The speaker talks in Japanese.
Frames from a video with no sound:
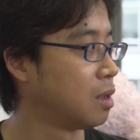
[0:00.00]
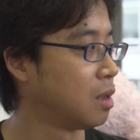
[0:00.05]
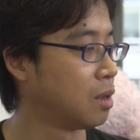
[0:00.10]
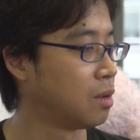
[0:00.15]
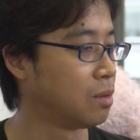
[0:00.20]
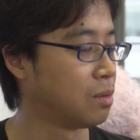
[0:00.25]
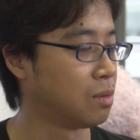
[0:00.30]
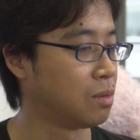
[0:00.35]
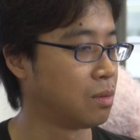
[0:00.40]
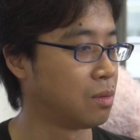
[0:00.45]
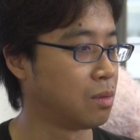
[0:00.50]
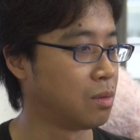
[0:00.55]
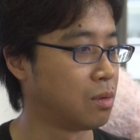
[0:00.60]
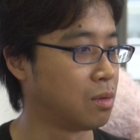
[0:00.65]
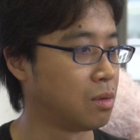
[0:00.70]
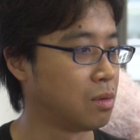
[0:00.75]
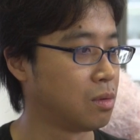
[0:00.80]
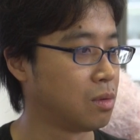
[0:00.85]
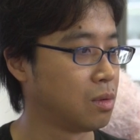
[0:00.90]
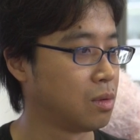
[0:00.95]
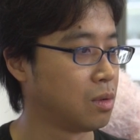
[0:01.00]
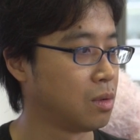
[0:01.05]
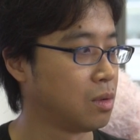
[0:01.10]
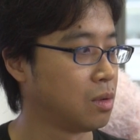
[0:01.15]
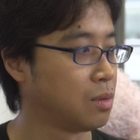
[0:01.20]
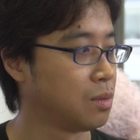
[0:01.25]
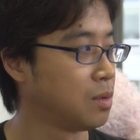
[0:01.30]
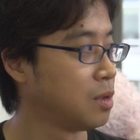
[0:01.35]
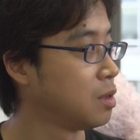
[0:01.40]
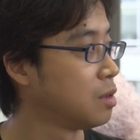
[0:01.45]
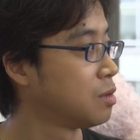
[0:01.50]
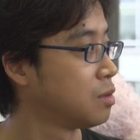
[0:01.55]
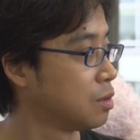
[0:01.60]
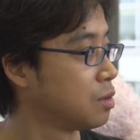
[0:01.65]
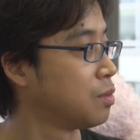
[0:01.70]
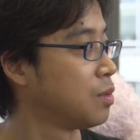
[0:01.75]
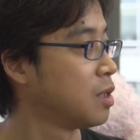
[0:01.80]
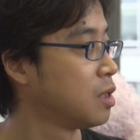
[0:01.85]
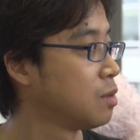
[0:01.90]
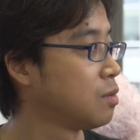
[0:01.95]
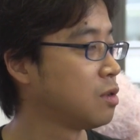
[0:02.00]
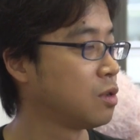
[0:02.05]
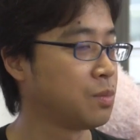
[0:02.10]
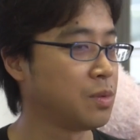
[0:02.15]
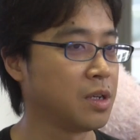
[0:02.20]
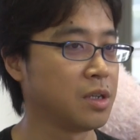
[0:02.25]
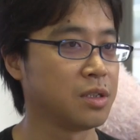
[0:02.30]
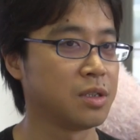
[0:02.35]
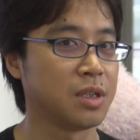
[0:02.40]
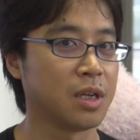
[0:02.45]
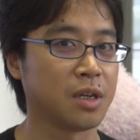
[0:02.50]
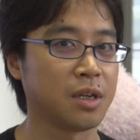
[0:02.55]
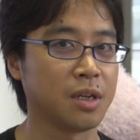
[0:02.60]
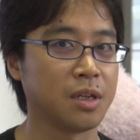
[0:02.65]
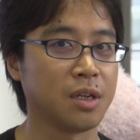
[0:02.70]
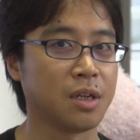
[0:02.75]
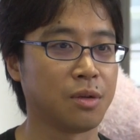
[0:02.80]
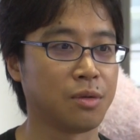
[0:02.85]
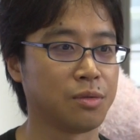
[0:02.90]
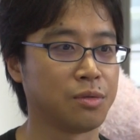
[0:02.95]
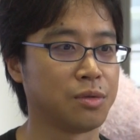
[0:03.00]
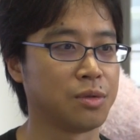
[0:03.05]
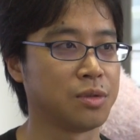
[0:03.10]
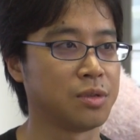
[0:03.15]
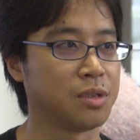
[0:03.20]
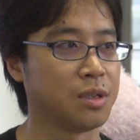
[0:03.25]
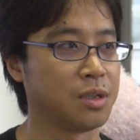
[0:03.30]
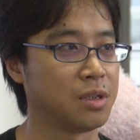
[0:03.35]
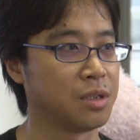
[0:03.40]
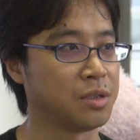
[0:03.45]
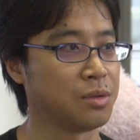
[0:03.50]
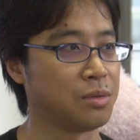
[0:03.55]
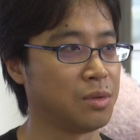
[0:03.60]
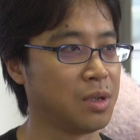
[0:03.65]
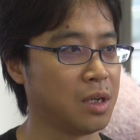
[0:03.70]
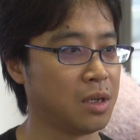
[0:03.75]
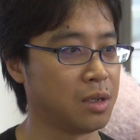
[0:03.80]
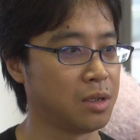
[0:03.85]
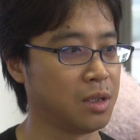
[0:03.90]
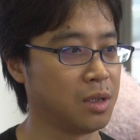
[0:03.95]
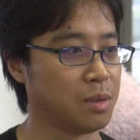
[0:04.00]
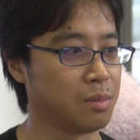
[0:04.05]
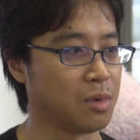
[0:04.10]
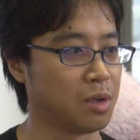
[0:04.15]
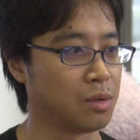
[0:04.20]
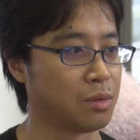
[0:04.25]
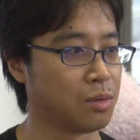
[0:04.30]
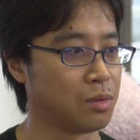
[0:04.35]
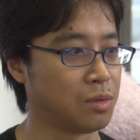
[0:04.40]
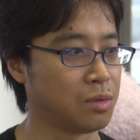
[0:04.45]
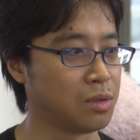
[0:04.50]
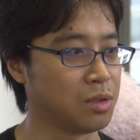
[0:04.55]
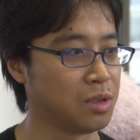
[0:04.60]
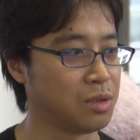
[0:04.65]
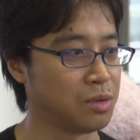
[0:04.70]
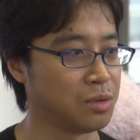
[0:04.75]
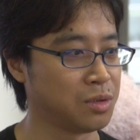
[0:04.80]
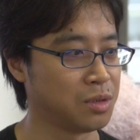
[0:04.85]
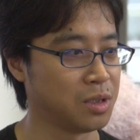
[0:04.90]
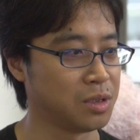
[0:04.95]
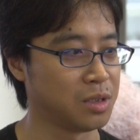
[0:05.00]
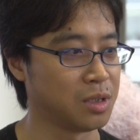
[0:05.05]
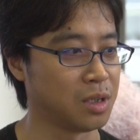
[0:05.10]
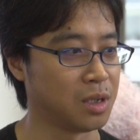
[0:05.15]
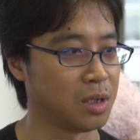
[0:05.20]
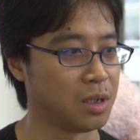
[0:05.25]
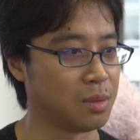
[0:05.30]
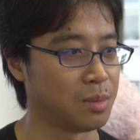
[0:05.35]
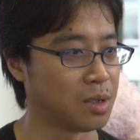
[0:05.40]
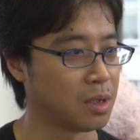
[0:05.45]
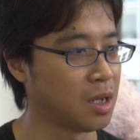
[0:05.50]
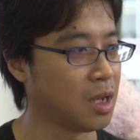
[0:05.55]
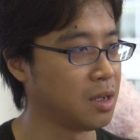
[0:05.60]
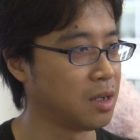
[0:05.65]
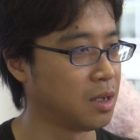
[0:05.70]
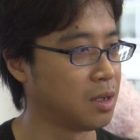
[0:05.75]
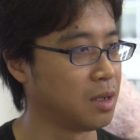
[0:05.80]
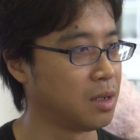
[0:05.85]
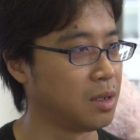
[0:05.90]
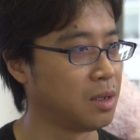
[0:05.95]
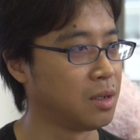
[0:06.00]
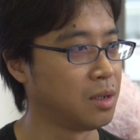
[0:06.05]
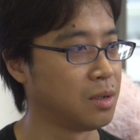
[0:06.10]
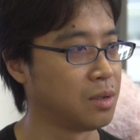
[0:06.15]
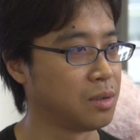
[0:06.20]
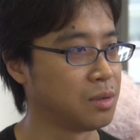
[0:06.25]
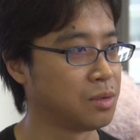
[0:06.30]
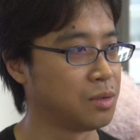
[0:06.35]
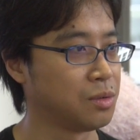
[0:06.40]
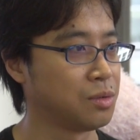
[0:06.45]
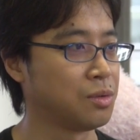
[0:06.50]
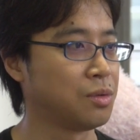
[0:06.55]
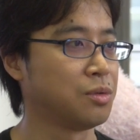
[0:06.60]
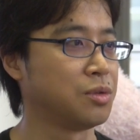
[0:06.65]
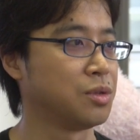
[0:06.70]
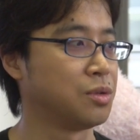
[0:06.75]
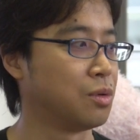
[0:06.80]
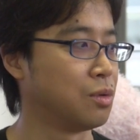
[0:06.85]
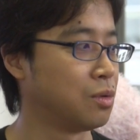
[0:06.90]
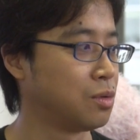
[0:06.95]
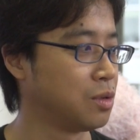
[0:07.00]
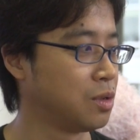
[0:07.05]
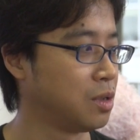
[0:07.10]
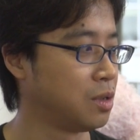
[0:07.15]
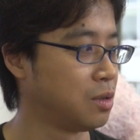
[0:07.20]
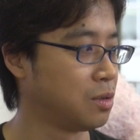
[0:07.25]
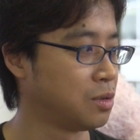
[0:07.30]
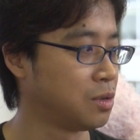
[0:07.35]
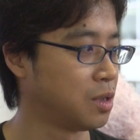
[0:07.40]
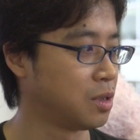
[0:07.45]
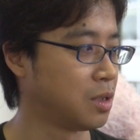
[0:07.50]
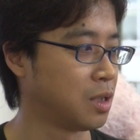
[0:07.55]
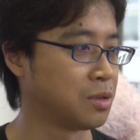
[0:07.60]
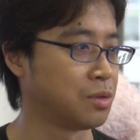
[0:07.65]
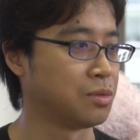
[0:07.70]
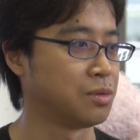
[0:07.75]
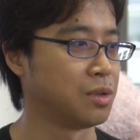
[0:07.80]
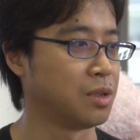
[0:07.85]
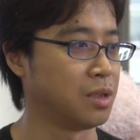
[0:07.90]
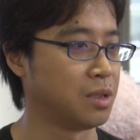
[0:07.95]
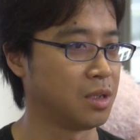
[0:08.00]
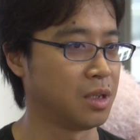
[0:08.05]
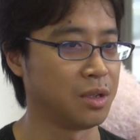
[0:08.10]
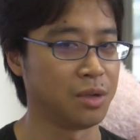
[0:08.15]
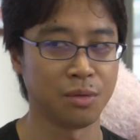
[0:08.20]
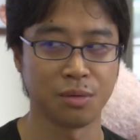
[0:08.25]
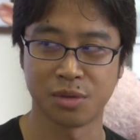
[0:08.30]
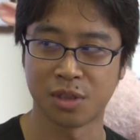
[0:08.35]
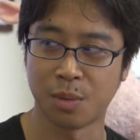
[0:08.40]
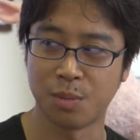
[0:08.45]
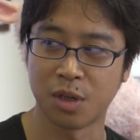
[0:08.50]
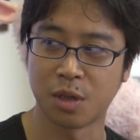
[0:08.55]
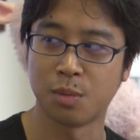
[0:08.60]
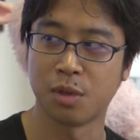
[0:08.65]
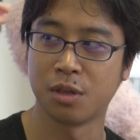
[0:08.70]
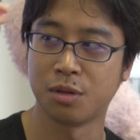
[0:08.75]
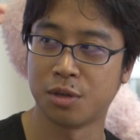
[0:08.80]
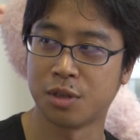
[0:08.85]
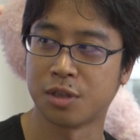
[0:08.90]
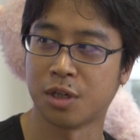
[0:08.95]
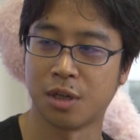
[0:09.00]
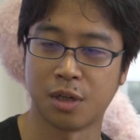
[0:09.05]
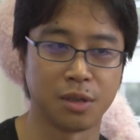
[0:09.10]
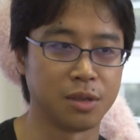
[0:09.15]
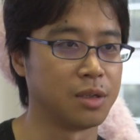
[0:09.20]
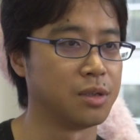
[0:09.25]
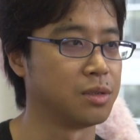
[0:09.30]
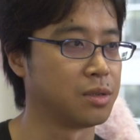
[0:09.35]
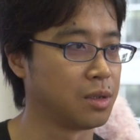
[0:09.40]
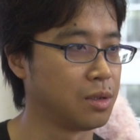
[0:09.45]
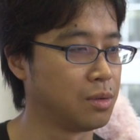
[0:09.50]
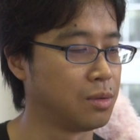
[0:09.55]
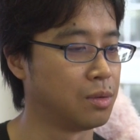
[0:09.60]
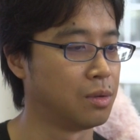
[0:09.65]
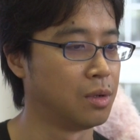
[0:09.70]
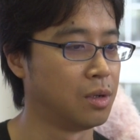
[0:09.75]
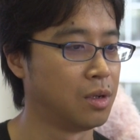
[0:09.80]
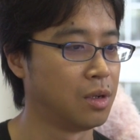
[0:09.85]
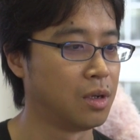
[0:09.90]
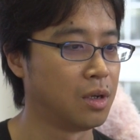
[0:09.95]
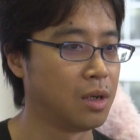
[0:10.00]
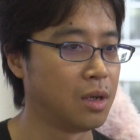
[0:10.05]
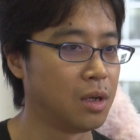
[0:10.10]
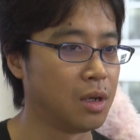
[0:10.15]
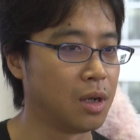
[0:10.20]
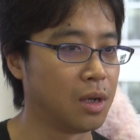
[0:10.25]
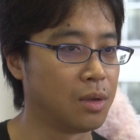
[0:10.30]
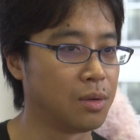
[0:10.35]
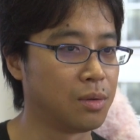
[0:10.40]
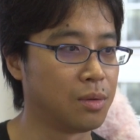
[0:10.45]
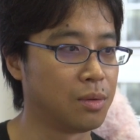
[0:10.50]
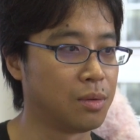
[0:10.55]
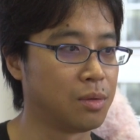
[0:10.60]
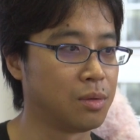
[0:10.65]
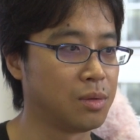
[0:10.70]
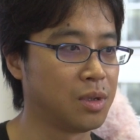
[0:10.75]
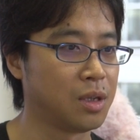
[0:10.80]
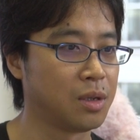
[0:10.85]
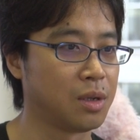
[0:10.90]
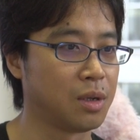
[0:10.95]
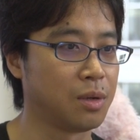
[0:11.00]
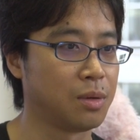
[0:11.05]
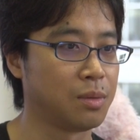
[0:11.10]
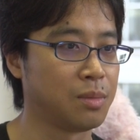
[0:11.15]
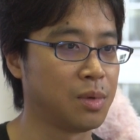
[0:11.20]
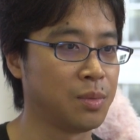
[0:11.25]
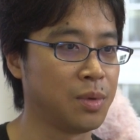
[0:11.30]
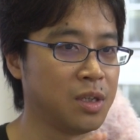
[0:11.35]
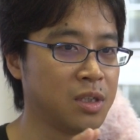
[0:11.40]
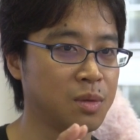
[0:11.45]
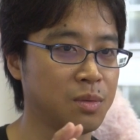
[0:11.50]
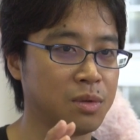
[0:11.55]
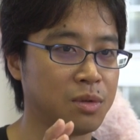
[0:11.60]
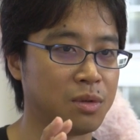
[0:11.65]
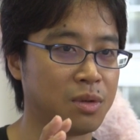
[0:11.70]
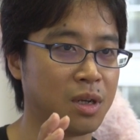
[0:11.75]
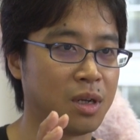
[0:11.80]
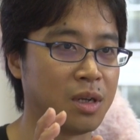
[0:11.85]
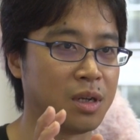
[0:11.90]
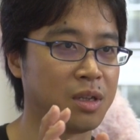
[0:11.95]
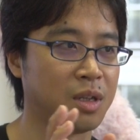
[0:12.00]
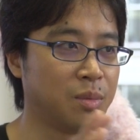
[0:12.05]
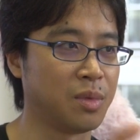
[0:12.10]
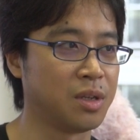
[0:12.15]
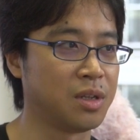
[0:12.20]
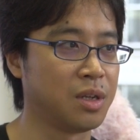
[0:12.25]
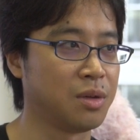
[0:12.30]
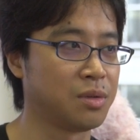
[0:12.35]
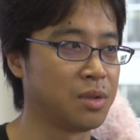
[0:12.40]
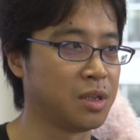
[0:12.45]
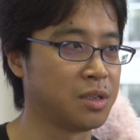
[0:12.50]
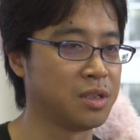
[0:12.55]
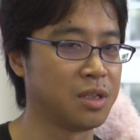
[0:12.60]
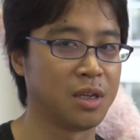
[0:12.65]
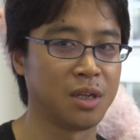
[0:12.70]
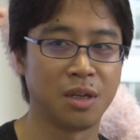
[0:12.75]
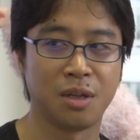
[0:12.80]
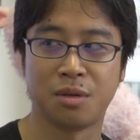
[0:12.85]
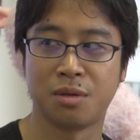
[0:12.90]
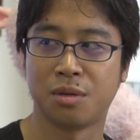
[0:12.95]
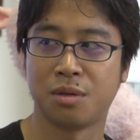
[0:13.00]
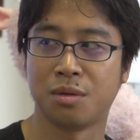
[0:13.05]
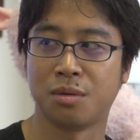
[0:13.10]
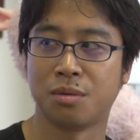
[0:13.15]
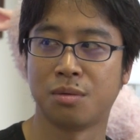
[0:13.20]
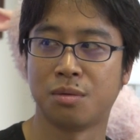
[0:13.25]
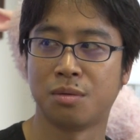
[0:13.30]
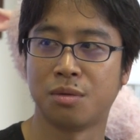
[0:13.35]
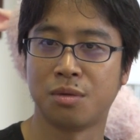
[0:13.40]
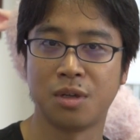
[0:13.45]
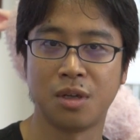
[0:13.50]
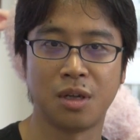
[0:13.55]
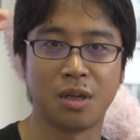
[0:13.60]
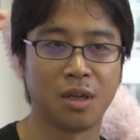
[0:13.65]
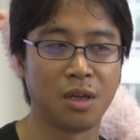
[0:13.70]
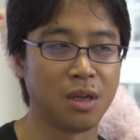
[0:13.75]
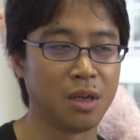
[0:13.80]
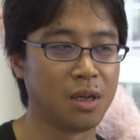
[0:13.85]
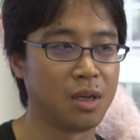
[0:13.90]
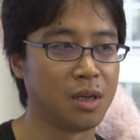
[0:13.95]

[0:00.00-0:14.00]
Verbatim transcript: あのフェイスブックページみたいなそうですフェイスブックページだけでやろうとしいてその中で、まあ、5億人の人たちが、まあ、海外その当時5億人の人たち遊んでいて日本300万人ぐらいしかなかったんですけど、あのなんで、まあ、フェイスブックの中でメディアを立ち上げるっていうところで